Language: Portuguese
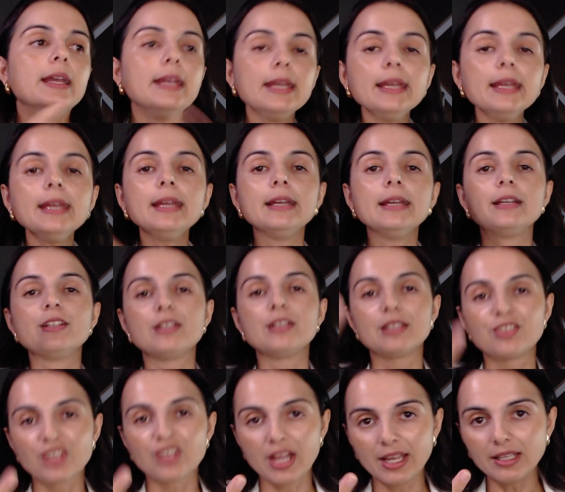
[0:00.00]
E
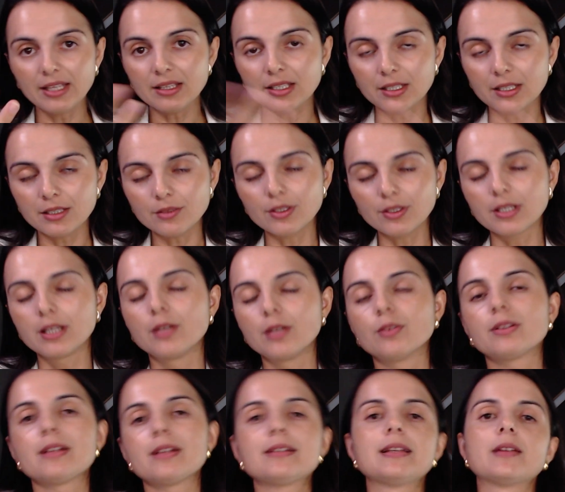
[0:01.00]
já entrando aqui
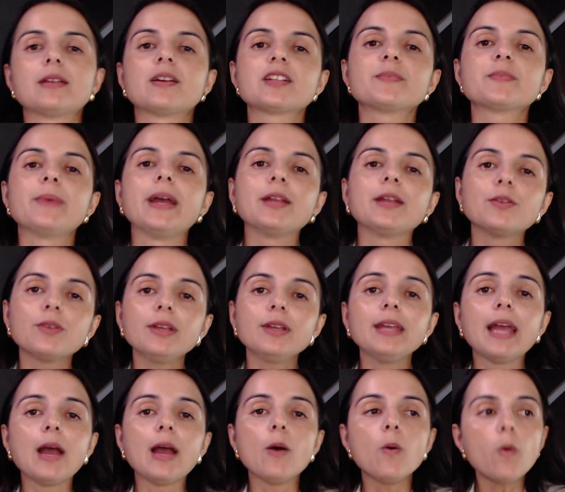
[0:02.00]
no terceiro aspecto,
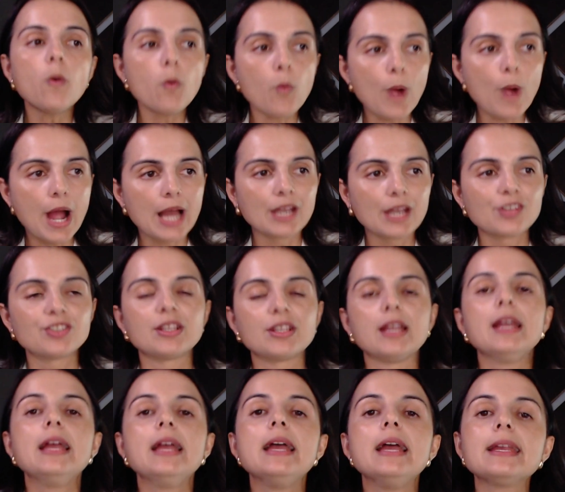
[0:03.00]
que é o Qualis,
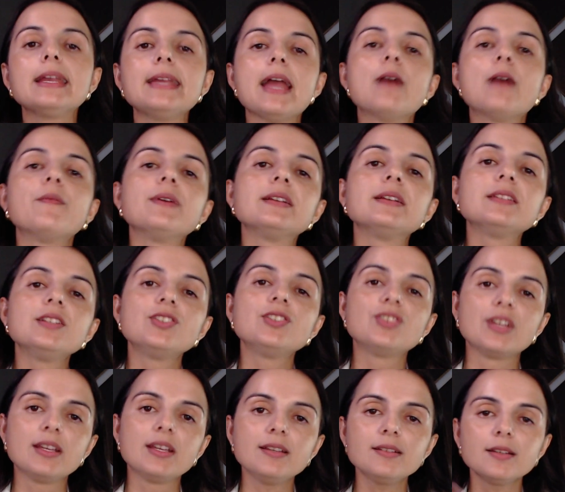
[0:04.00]
né? Que é uma
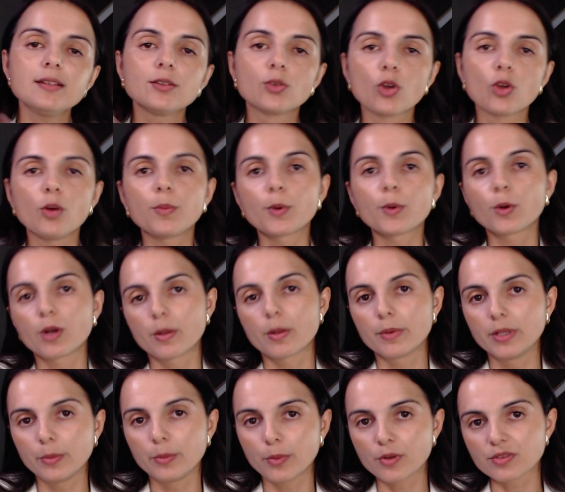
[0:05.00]
exigência do
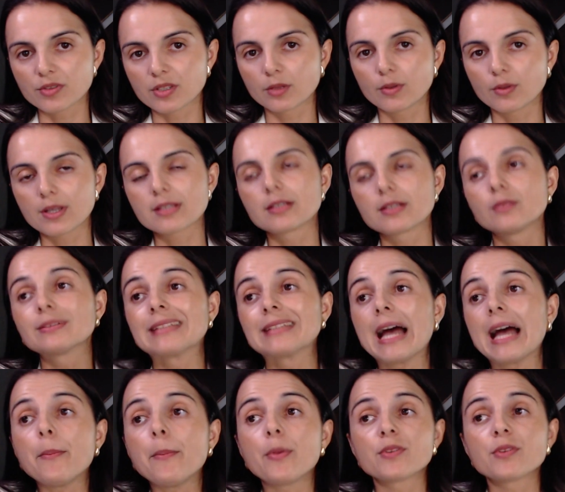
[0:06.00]
programa de pós-graduação
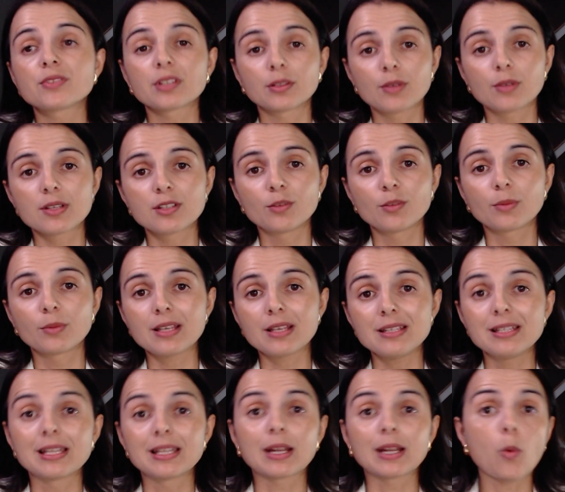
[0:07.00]
da pós-graduação
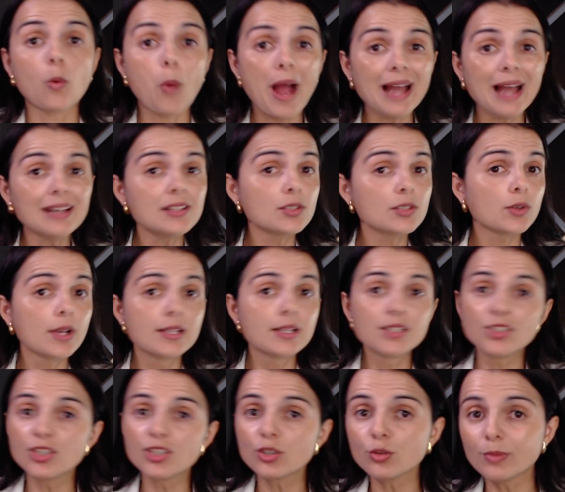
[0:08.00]
brasileira. Qualis só
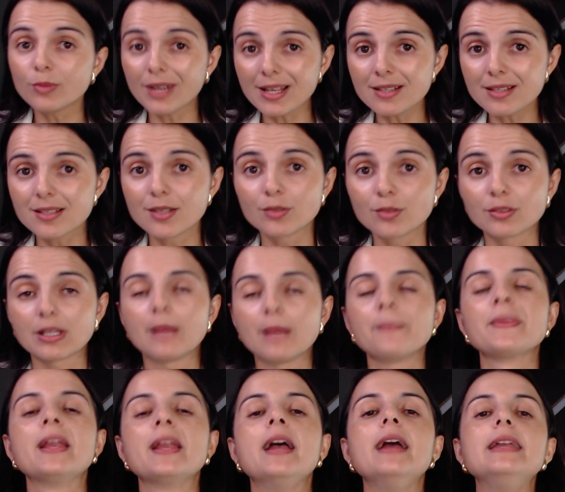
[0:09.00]
existe no Brasil, tá?